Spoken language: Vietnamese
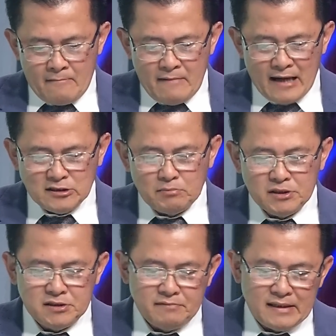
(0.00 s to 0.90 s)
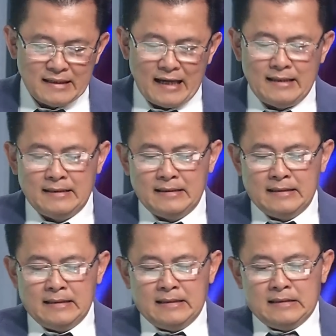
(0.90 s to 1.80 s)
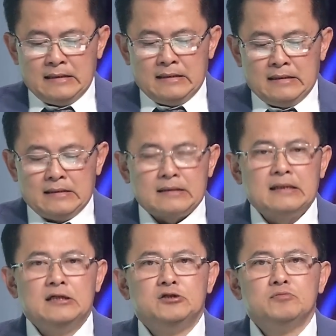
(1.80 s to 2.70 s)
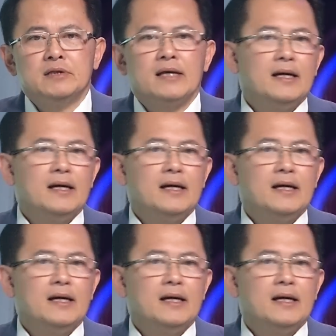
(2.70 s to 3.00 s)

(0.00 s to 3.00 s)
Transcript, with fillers: Và trong cái sự việc này thì chúng ta